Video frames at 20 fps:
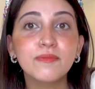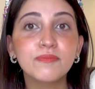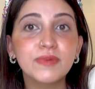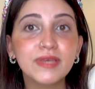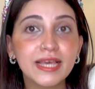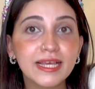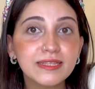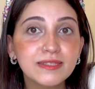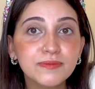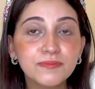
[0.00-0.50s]

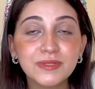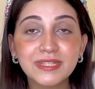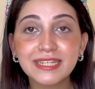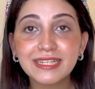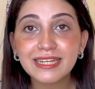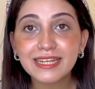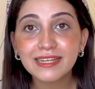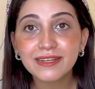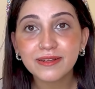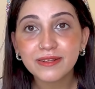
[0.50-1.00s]
بجد
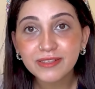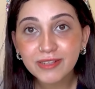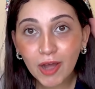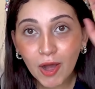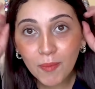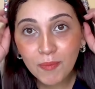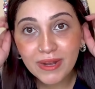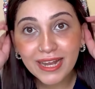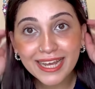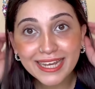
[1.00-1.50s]
بتنقل
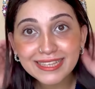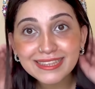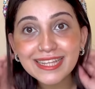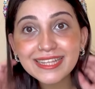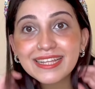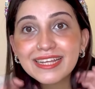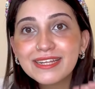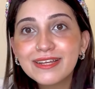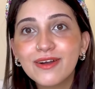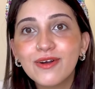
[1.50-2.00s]
الطقم لحته
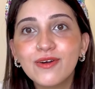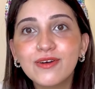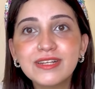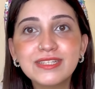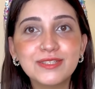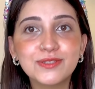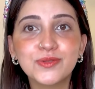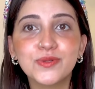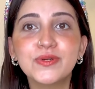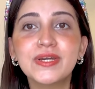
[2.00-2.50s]
تانية
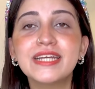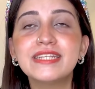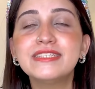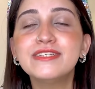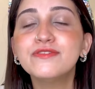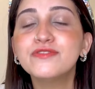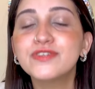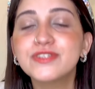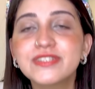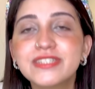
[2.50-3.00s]
خالص التوكه
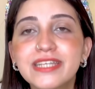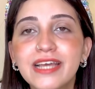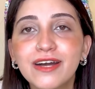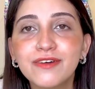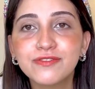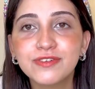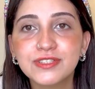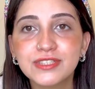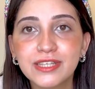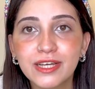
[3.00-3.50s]
دي فظيعه
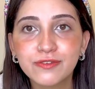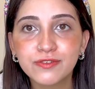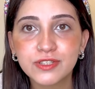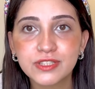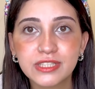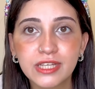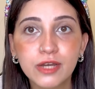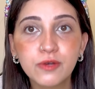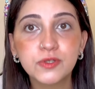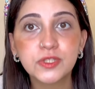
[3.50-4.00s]
فظيعه
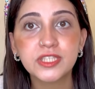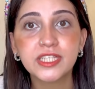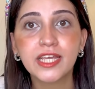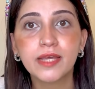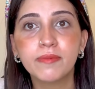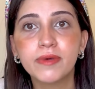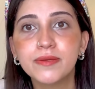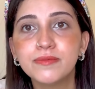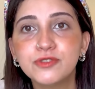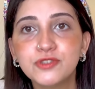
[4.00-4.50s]
فظيعه كنت
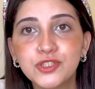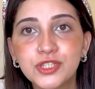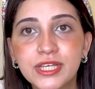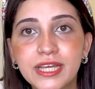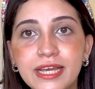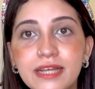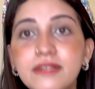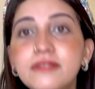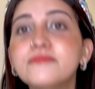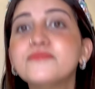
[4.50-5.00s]
جايباها من شي
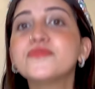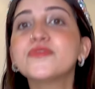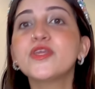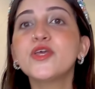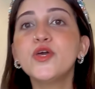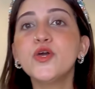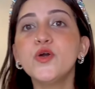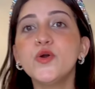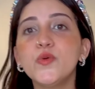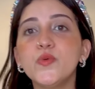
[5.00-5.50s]
ان
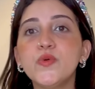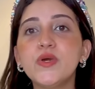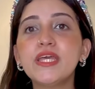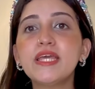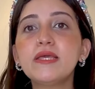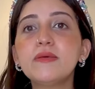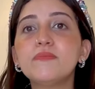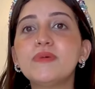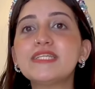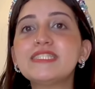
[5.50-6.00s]

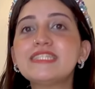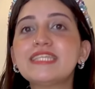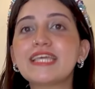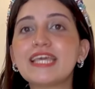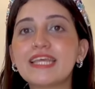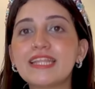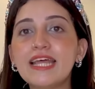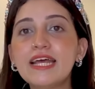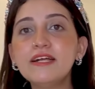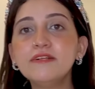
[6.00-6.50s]
وبس
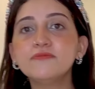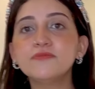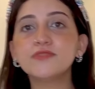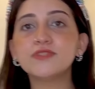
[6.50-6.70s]
كده